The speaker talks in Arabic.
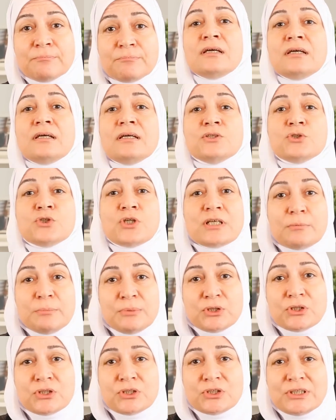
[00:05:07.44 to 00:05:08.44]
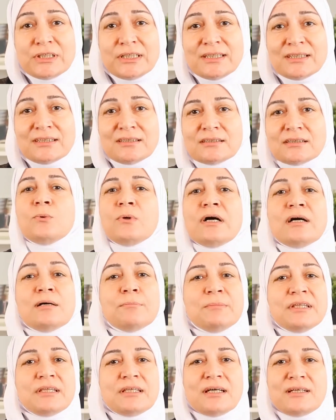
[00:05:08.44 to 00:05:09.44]
آه، يجرب إشي جديد وأهم
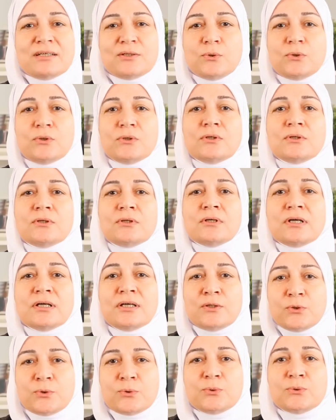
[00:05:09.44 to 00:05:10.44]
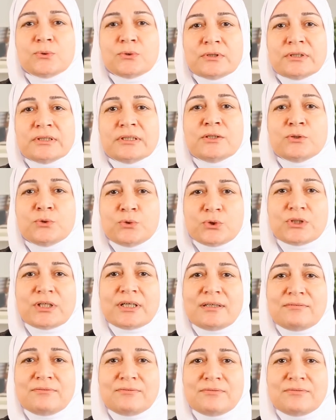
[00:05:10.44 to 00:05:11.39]
من ذلك كله أنه يكون عنده شغف